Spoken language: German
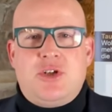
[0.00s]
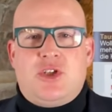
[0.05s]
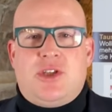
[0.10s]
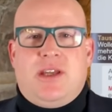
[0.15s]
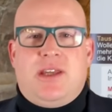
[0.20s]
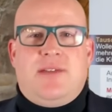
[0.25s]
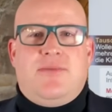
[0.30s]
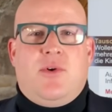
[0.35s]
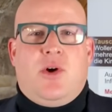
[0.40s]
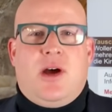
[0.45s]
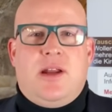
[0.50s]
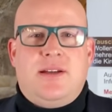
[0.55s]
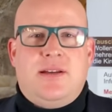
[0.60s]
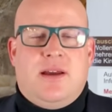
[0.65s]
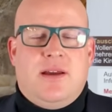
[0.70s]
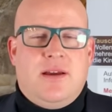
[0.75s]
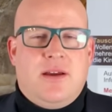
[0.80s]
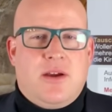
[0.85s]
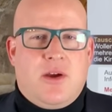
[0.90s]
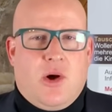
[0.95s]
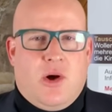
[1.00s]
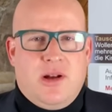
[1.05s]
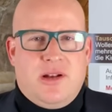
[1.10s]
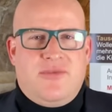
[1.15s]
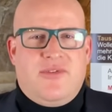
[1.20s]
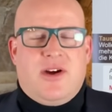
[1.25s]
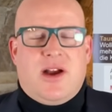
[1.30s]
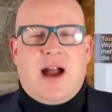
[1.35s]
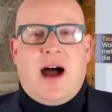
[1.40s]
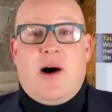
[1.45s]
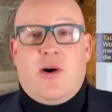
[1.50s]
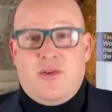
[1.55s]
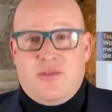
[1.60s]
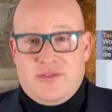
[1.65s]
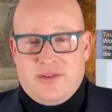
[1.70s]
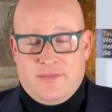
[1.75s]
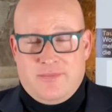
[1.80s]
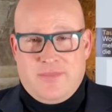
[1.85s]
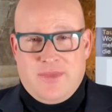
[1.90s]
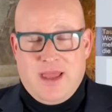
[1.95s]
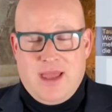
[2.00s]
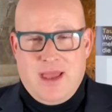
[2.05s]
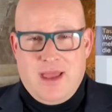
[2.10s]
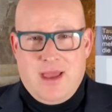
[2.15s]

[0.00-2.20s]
Stichwort Gold verkaufen.